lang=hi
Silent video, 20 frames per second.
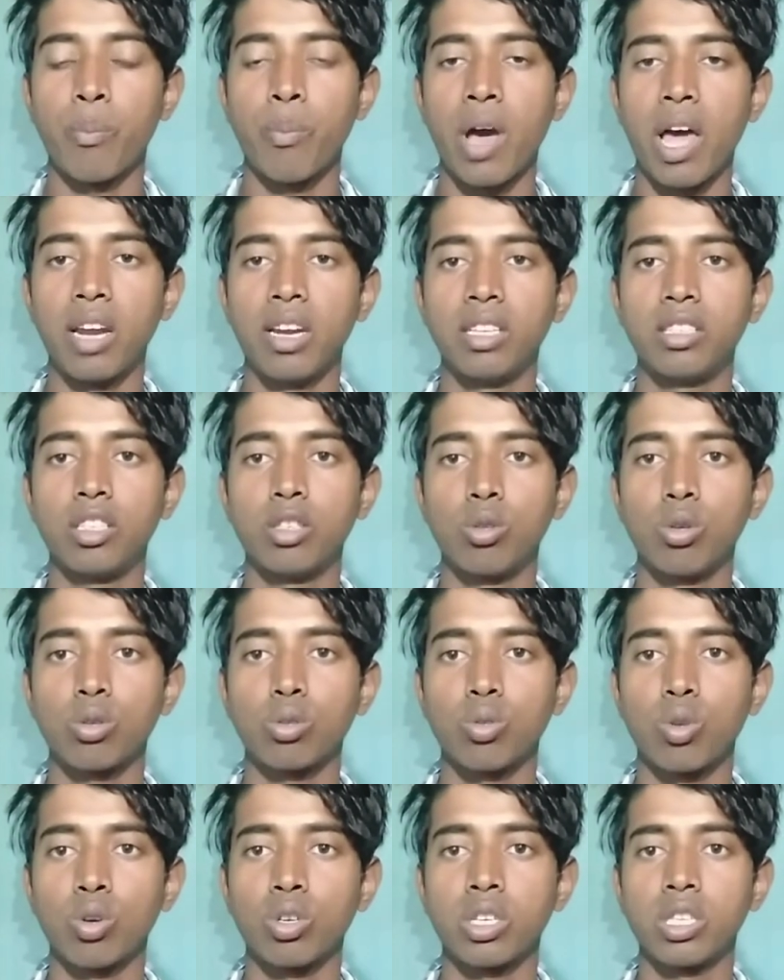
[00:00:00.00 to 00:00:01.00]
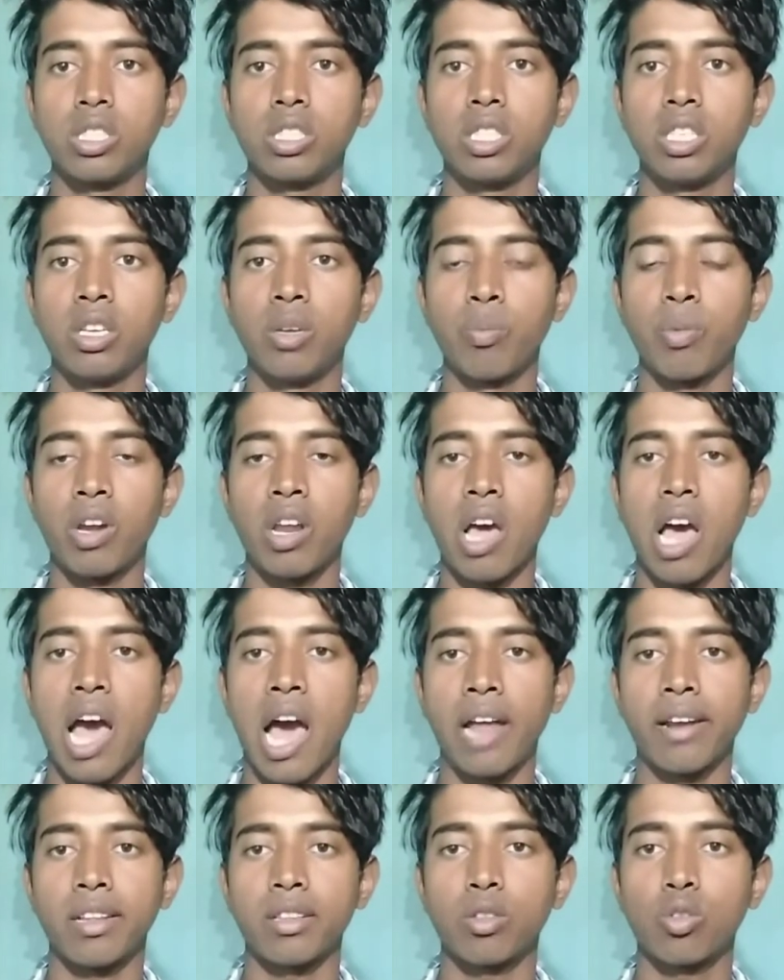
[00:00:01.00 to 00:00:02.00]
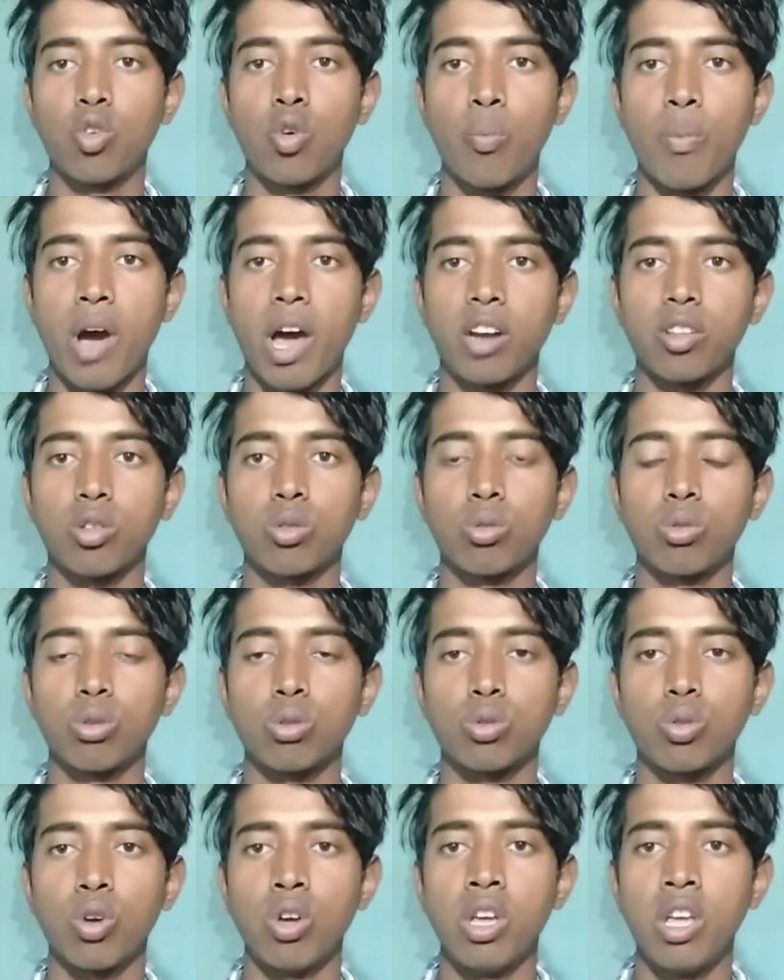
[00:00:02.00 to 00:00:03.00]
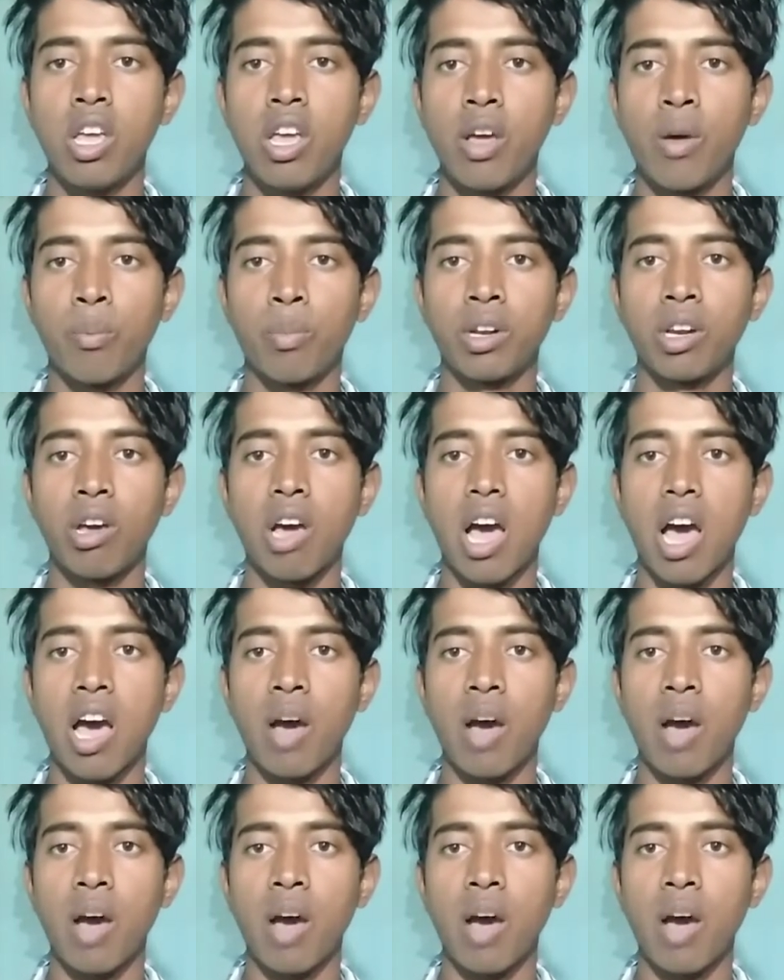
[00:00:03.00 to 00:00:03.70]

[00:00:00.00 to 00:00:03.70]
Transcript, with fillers: मान लीजिए दोस्तों किसी मतलब आनंद कुमार दोस्तों मतलब